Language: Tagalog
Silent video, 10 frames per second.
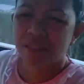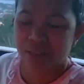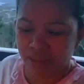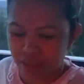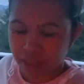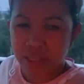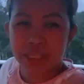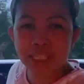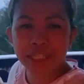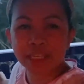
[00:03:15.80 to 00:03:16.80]
sama na,
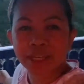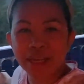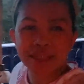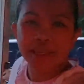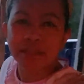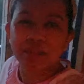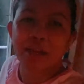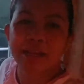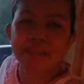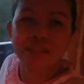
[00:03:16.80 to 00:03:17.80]
guys, kaya nagalit na
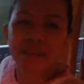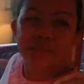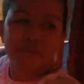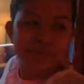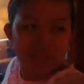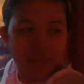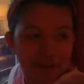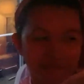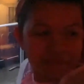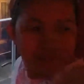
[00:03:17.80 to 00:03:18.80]
akong madam.
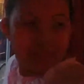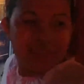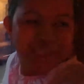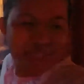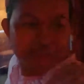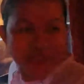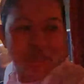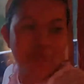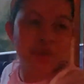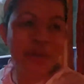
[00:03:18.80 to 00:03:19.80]
Si Madam
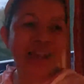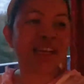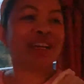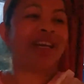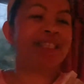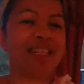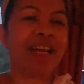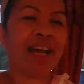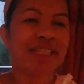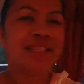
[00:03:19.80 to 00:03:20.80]
Ruela guys, nagalit na guys.
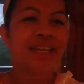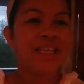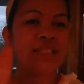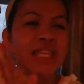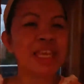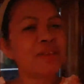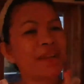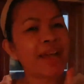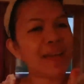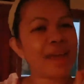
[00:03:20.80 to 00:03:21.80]
See you
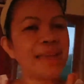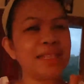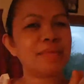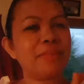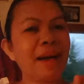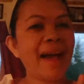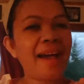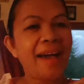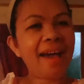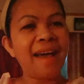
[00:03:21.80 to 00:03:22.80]
guys!
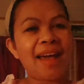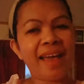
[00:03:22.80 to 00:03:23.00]
Bye!